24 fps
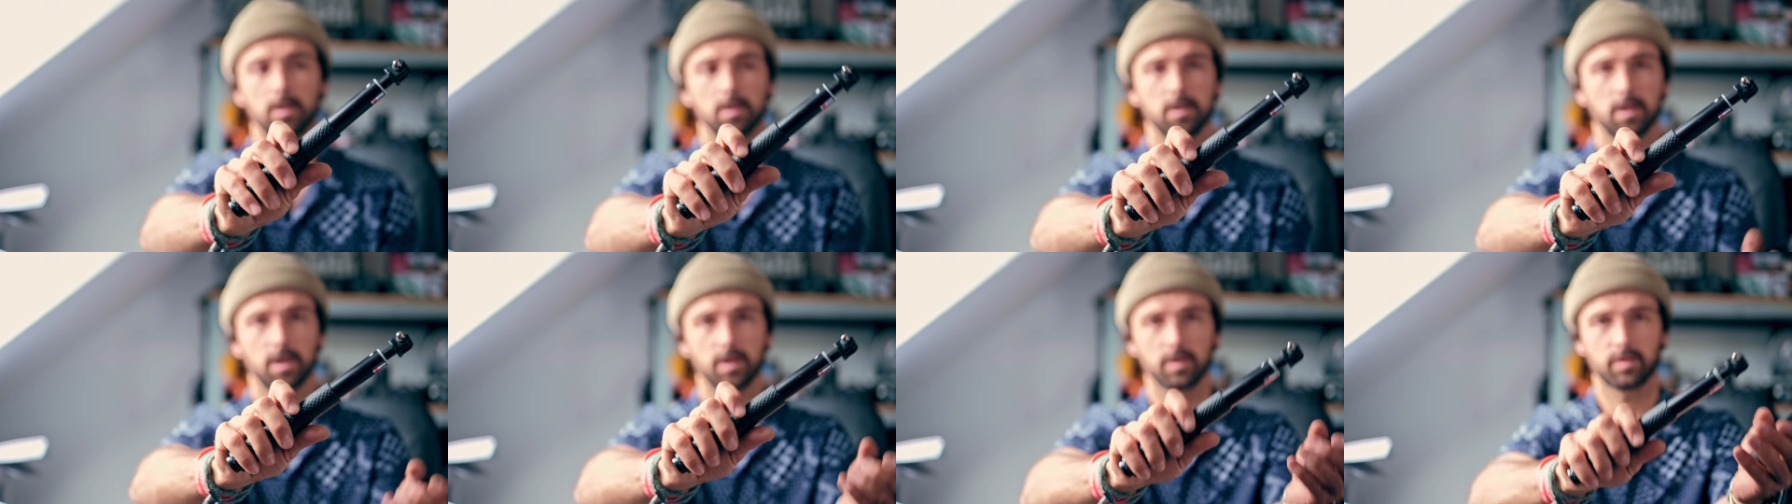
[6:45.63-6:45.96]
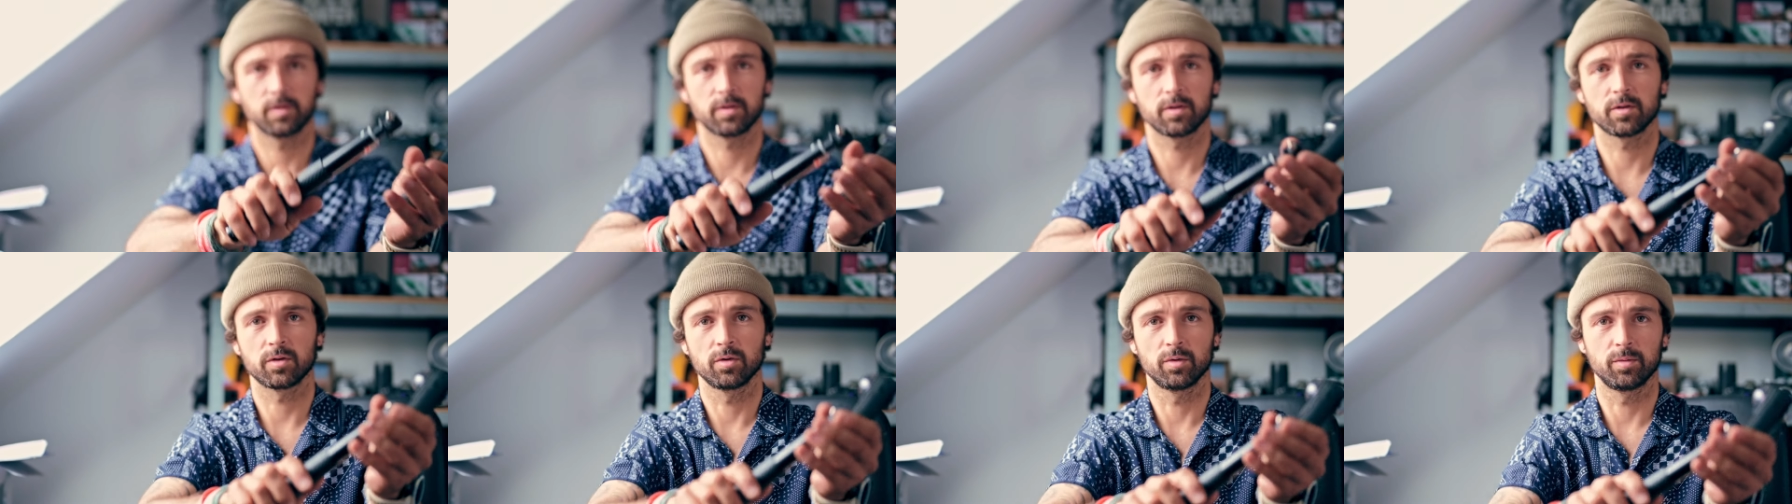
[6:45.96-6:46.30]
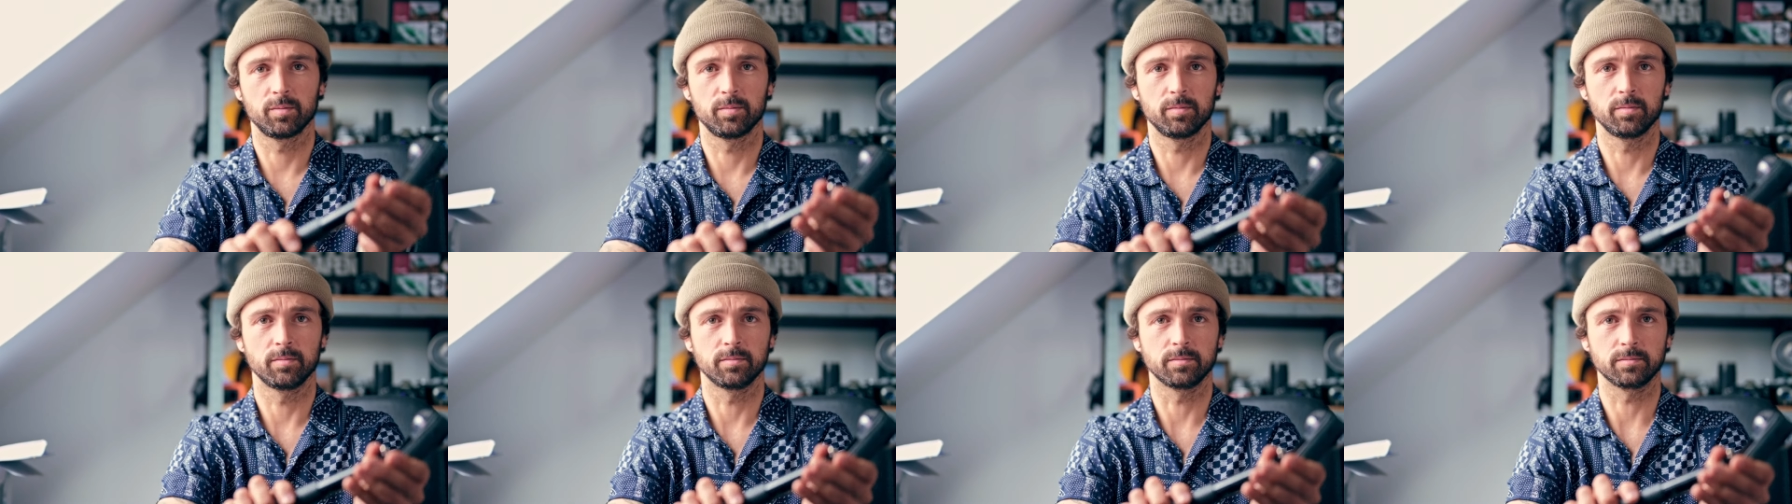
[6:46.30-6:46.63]
Der ist
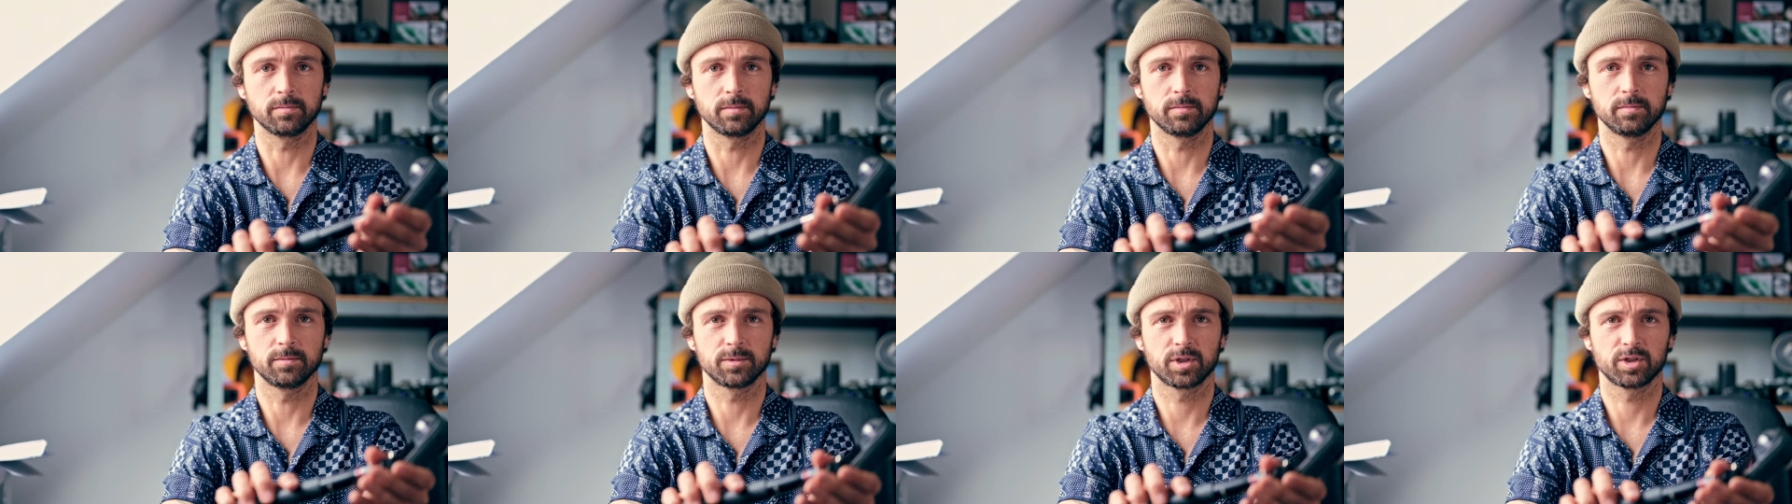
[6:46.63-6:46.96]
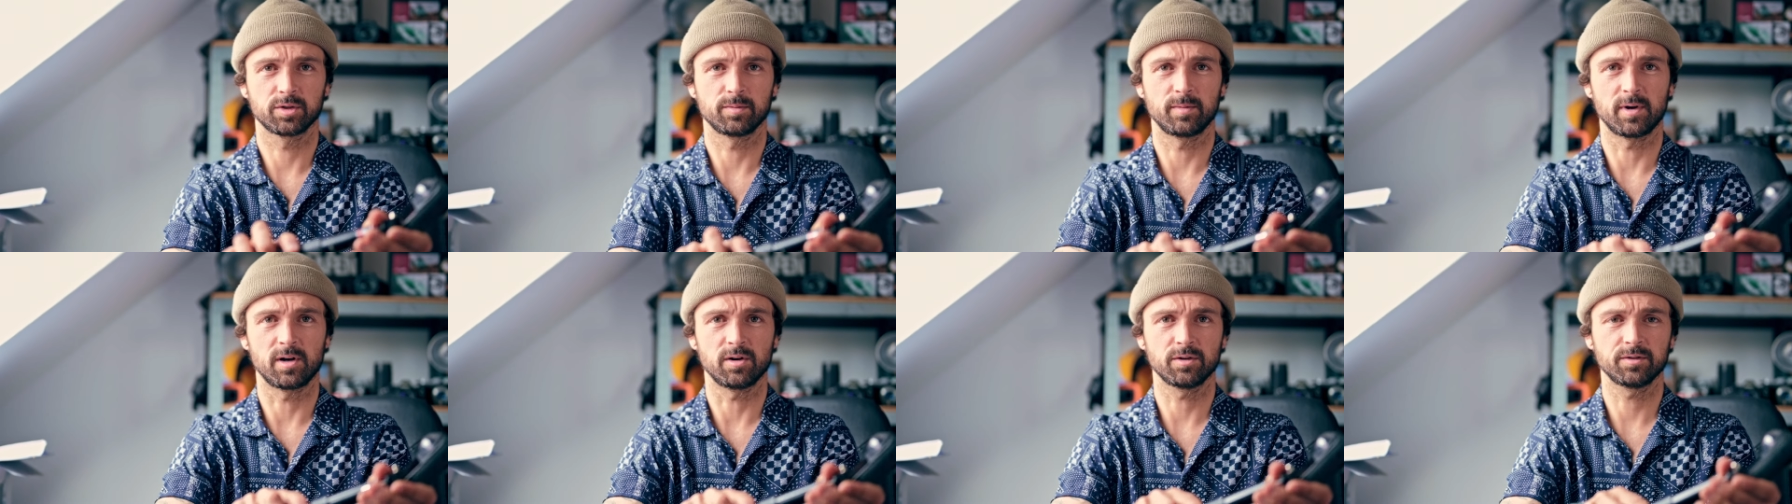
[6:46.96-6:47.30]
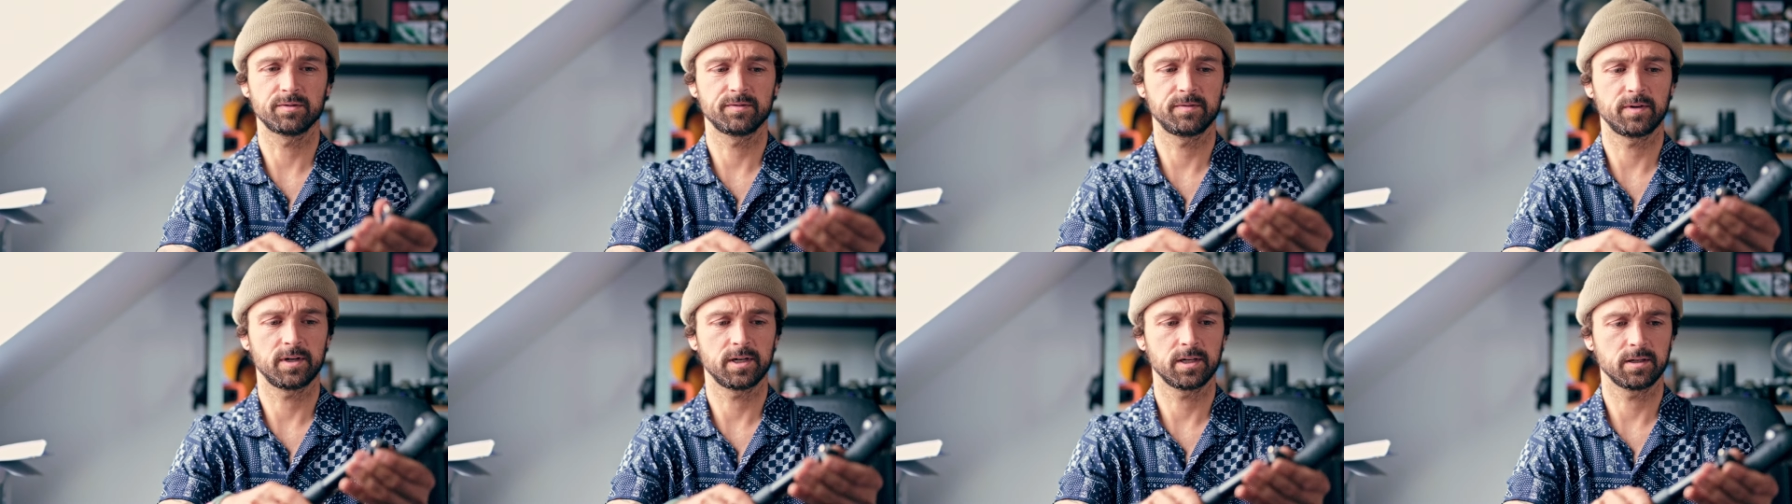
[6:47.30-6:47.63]
zum, zum
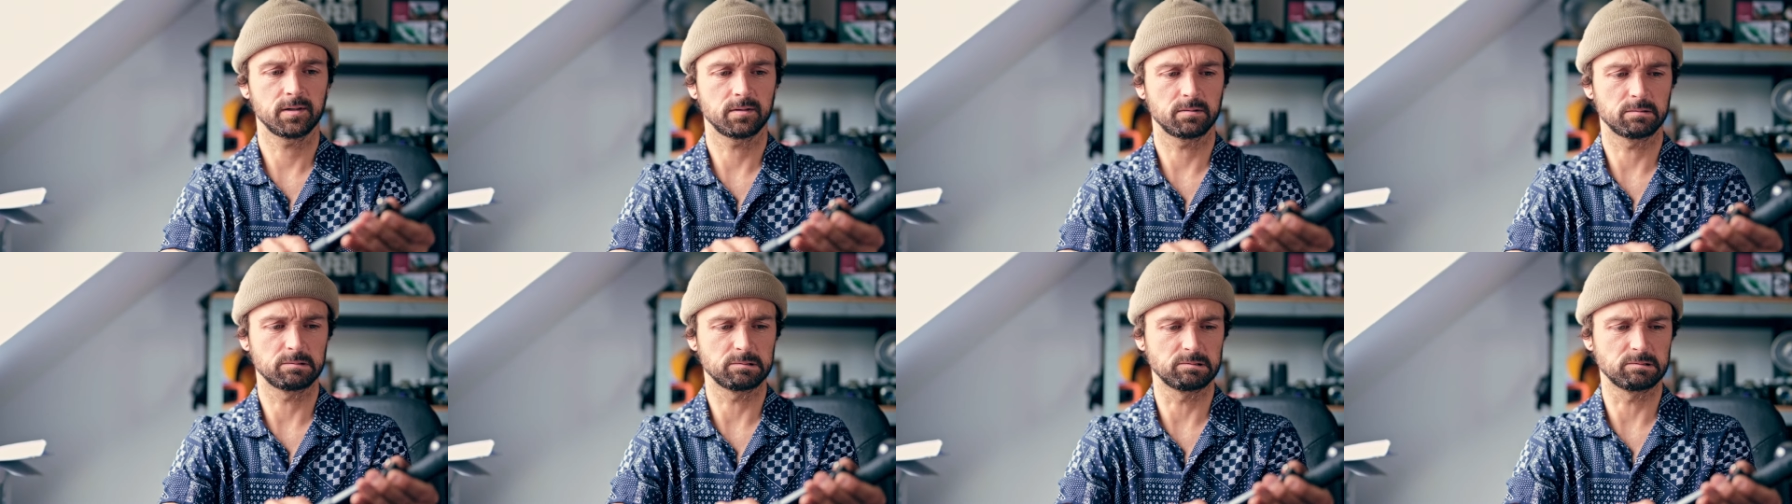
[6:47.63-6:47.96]
Ausfahren.